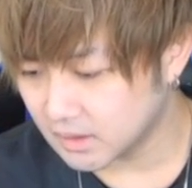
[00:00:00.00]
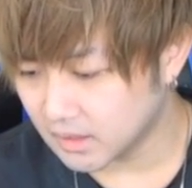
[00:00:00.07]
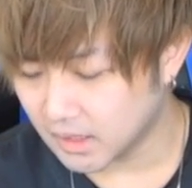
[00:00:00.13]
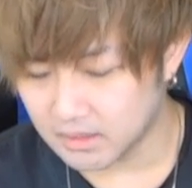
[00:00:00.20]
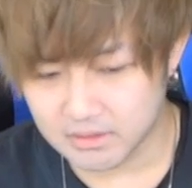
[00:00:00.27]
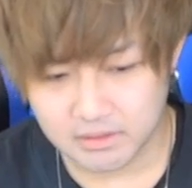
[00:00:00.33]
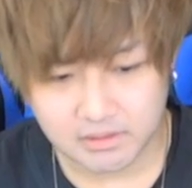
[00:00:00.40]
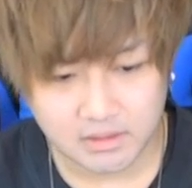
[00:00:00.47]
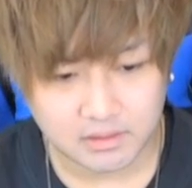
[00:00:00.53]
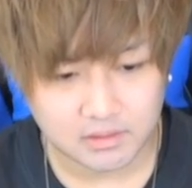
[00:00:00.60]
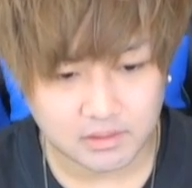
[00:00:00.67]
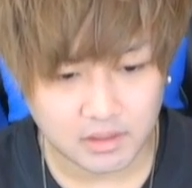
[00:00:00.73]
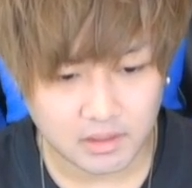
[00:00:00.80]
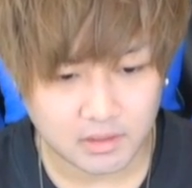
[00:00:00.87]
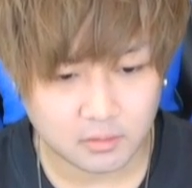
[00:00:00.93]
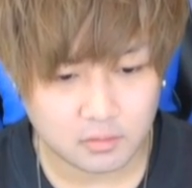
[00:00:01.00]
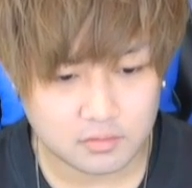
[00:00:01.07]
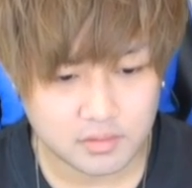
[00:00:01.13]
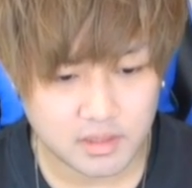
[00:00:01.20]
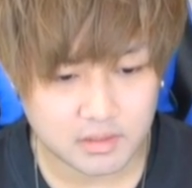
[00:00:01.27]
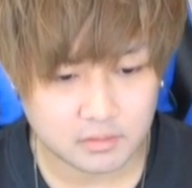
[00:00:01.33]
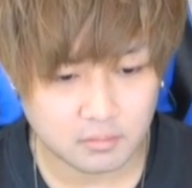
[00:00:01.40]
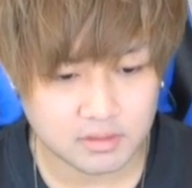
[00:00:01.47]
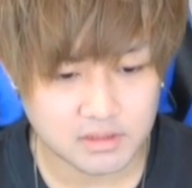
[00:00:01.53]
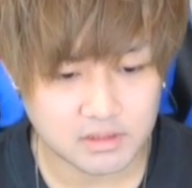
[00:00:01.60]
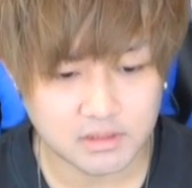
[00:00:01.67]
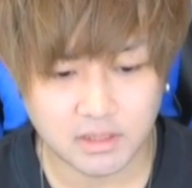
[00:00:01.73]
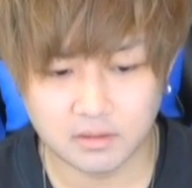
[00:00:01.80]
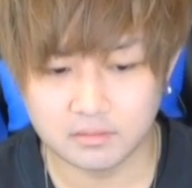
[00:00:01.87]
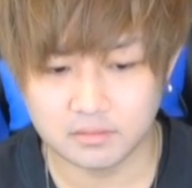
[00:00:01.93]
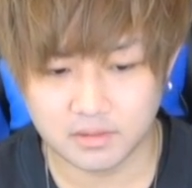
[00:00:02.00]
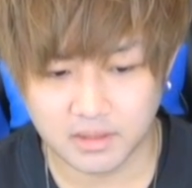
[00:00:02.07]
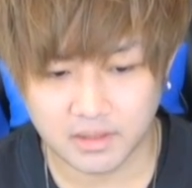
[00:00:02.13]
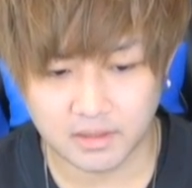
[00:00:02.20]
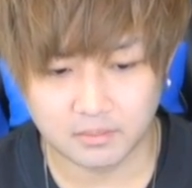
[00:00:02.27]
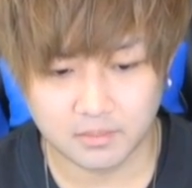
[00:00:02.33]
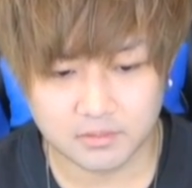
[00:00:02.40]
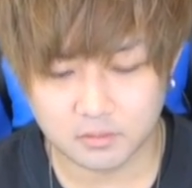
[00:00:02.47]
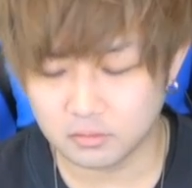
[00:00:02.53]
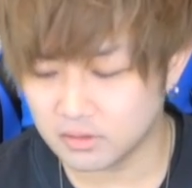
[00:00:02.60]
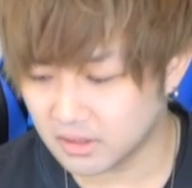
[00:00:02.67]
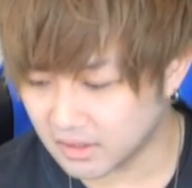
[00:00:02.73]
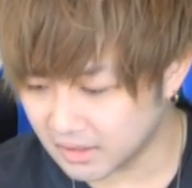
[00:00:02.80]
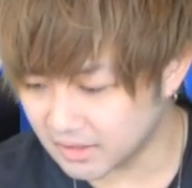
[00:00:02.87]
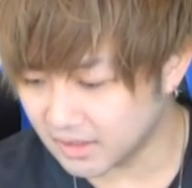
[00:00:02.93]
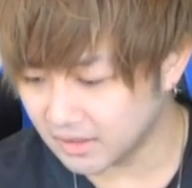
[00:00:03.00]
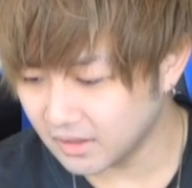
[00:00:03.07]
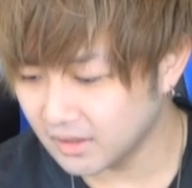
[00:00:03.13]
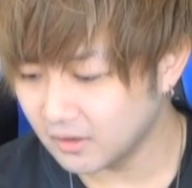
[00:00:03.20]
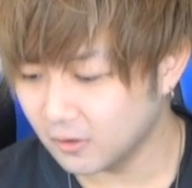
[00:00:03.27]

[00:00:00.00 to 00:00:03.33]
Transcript: アジンだったり陽性とは違うんで、そこだけね、